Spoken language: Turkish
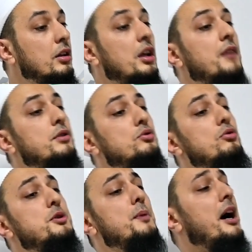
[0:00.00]
Lan evde
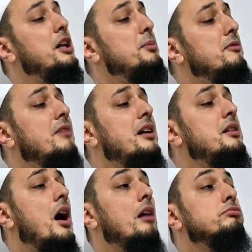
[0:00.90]
gül gibi hanımın var
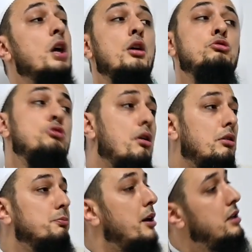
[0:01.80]
ya.
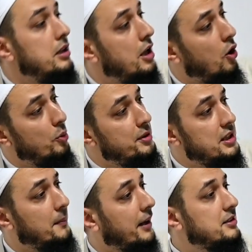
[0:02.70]
Yok ben illa o
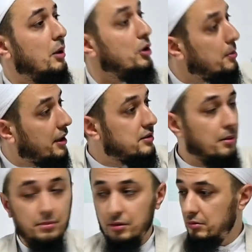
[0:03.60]
birine bakacağım ona bakacağım.